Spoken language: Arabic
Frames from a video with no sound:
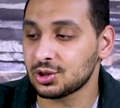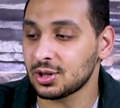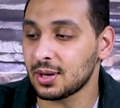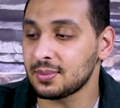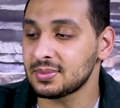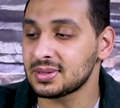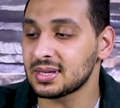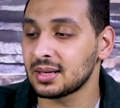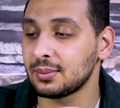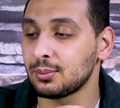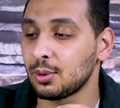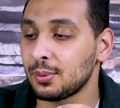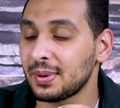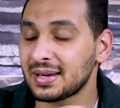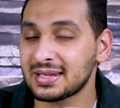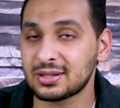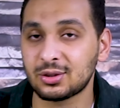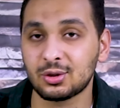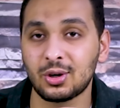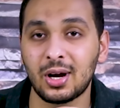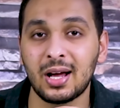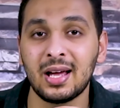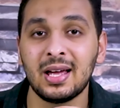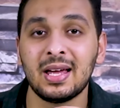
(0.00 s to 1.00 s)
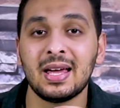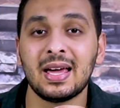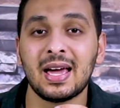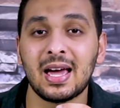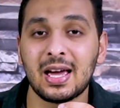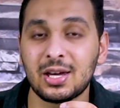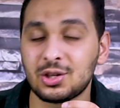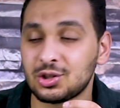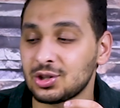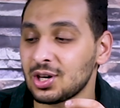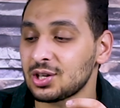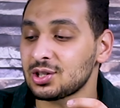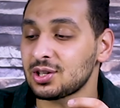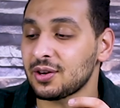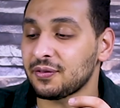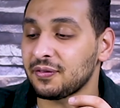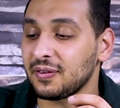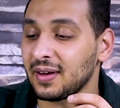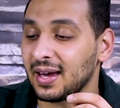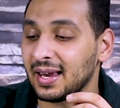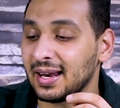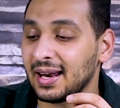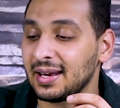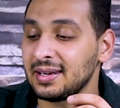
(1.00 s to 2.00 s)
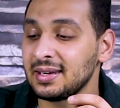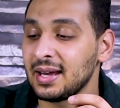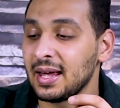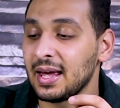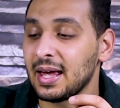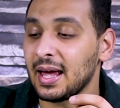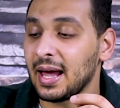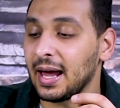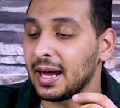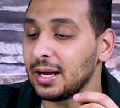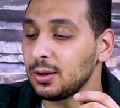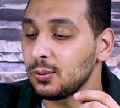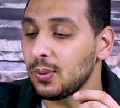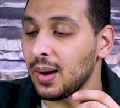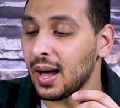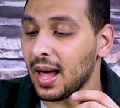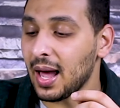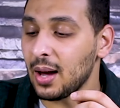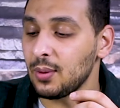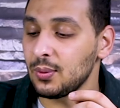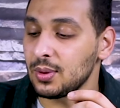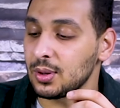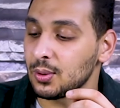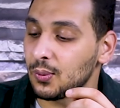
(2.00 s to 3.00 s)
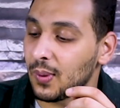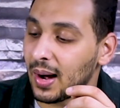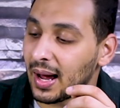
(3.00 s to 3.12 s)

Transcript: الشمس المباشره الشاشه فعلا حلوه قوي